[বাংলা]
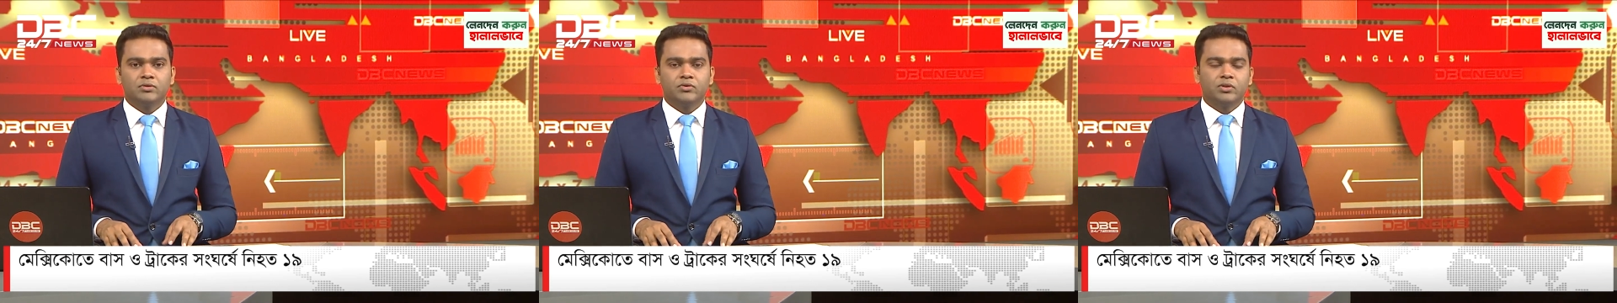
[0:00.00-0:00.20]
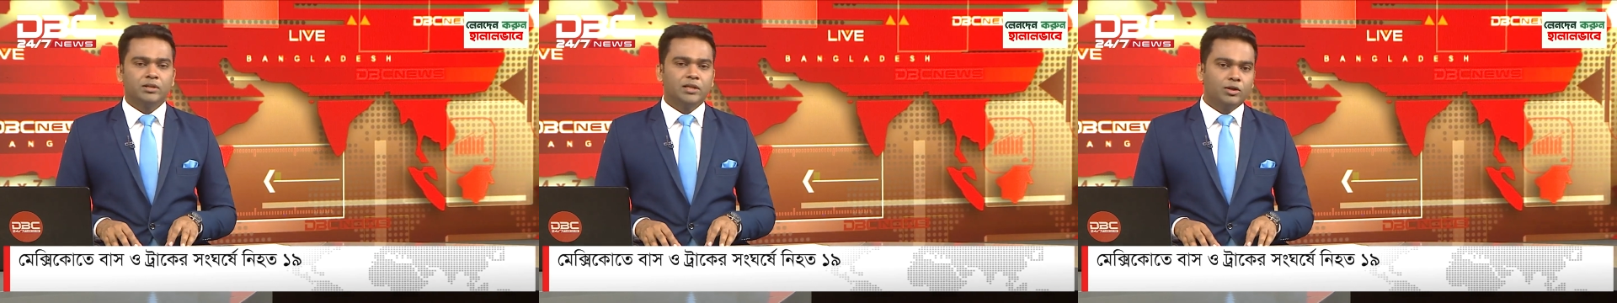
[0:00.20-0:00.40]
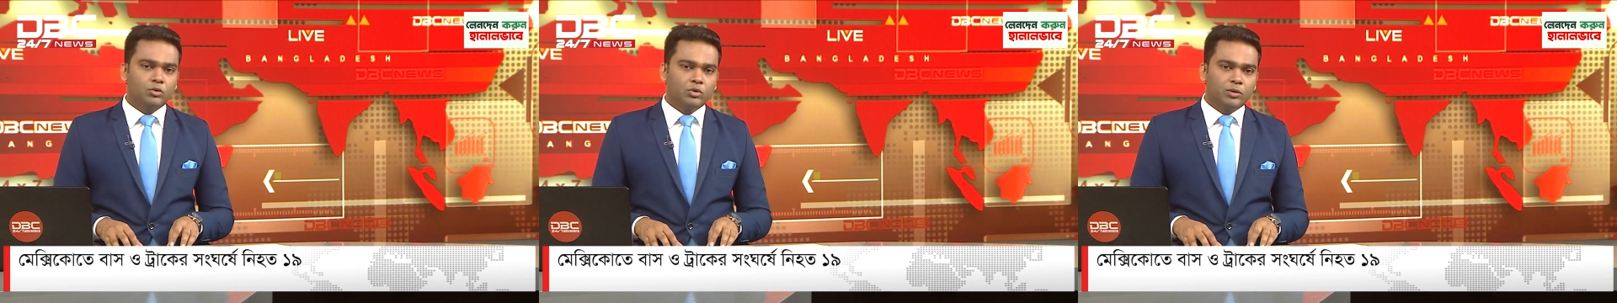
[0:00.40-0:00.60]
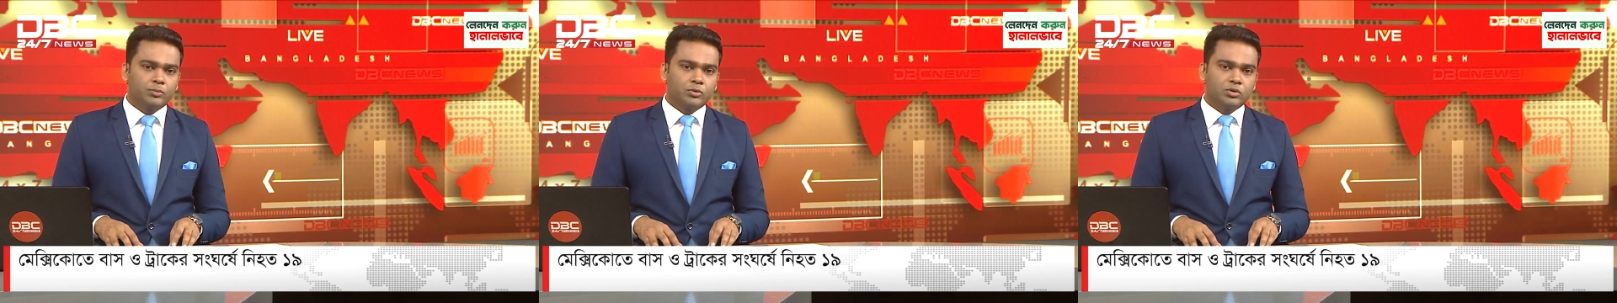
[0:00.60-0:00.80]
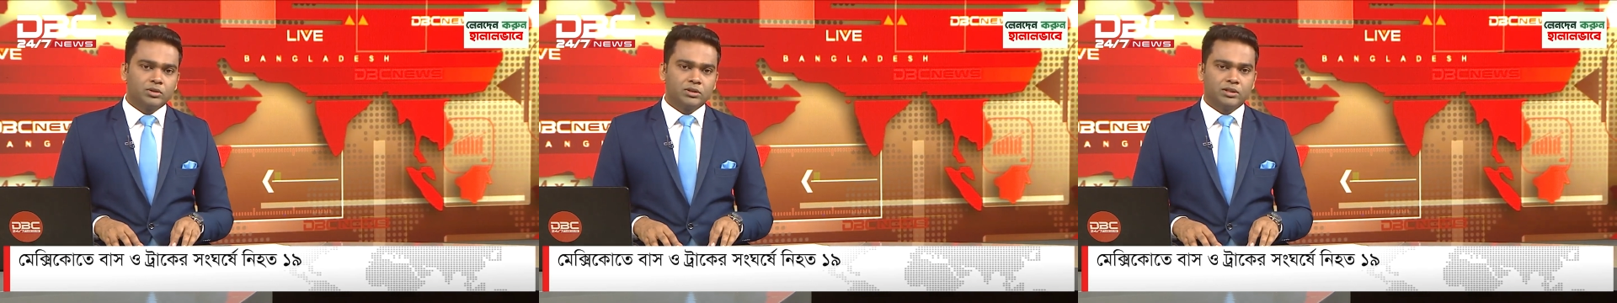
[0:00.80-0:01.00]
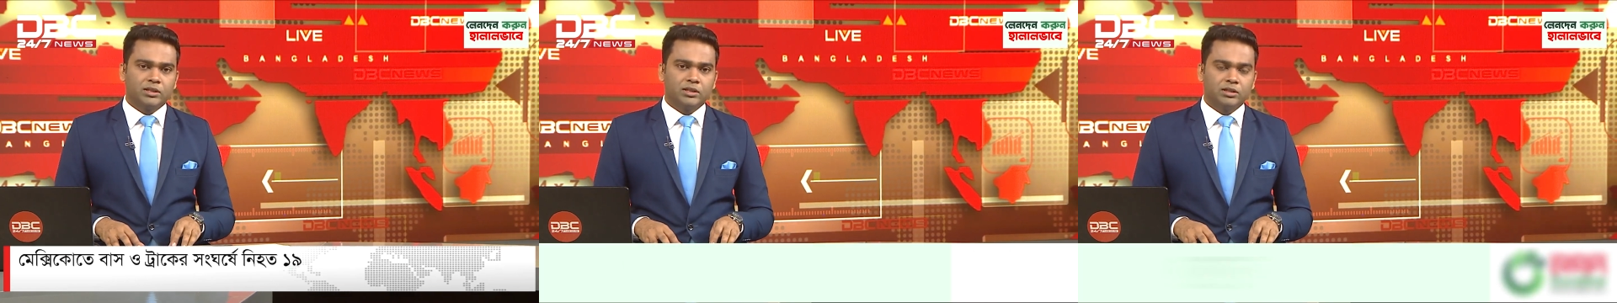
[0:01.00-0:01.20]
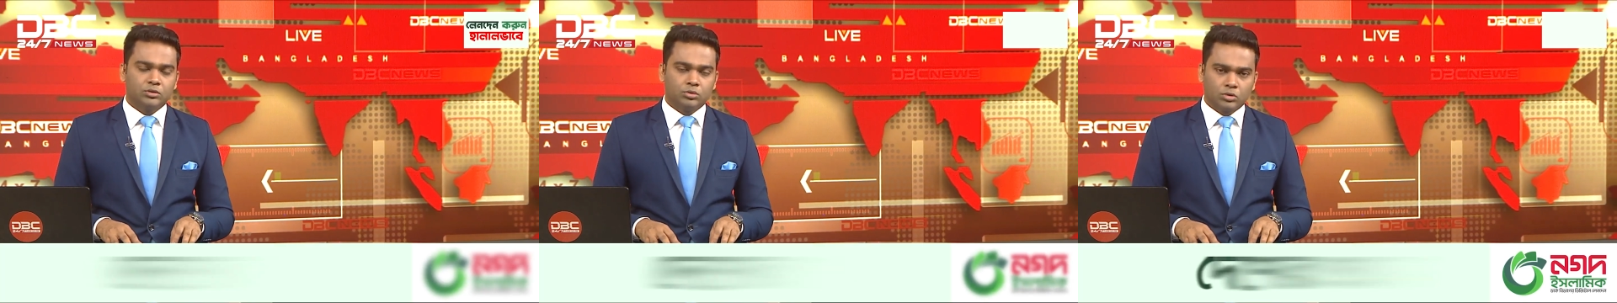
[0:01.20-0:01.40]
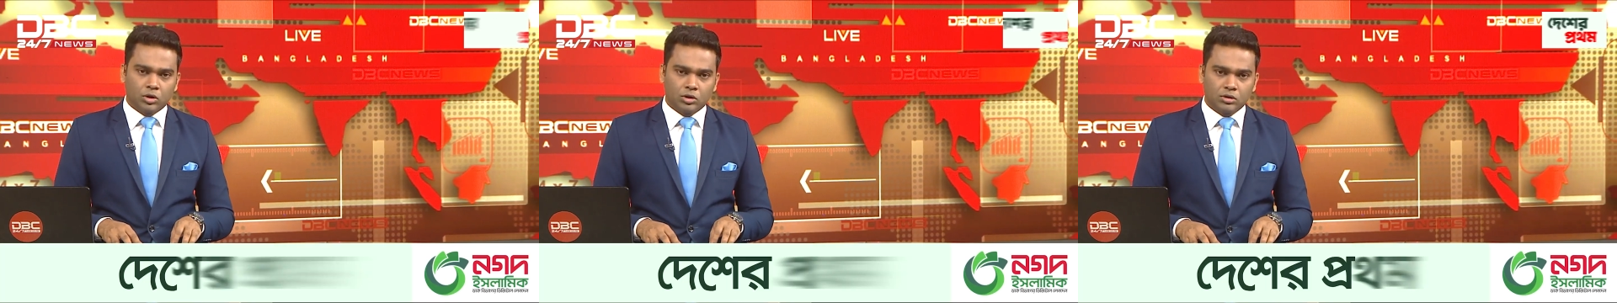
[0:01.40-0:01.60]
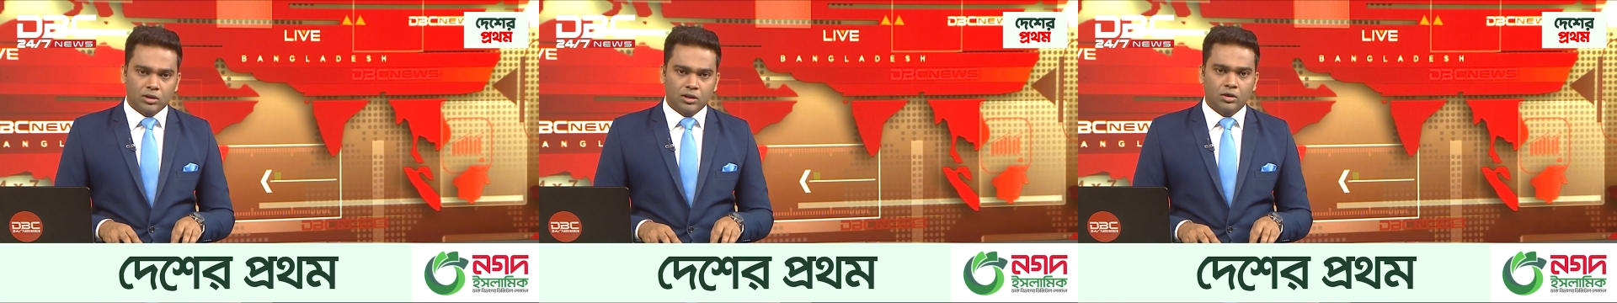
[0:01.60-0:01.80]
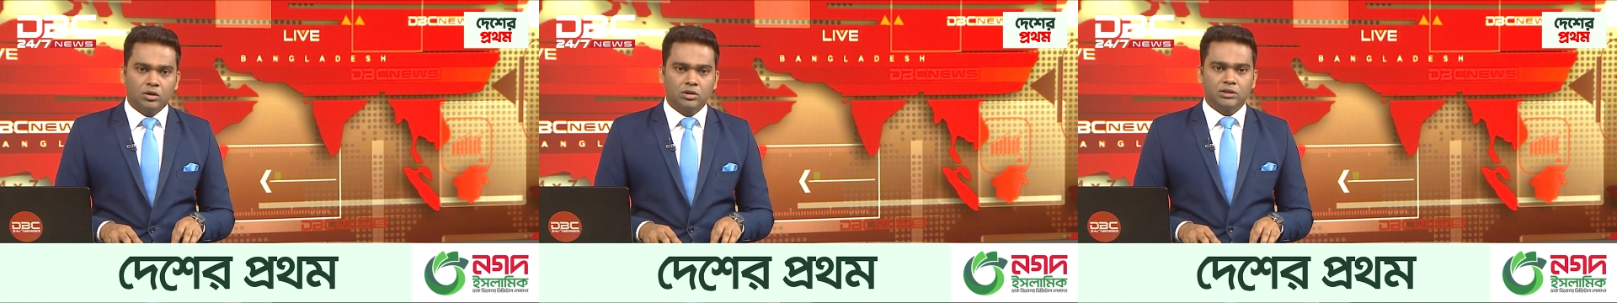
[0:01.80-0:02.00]
সিনালোয়া প্রদেশে এই
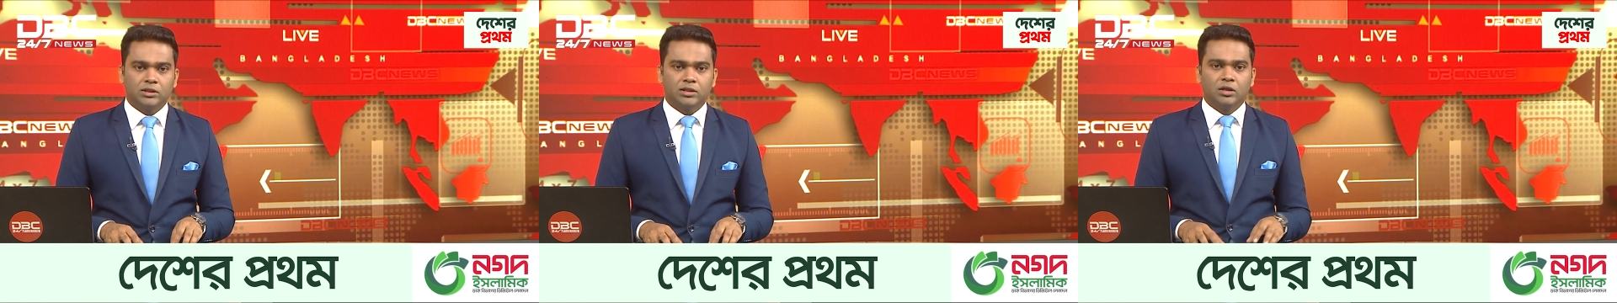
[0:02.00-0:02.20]
দুর্ঘটনা ঘটে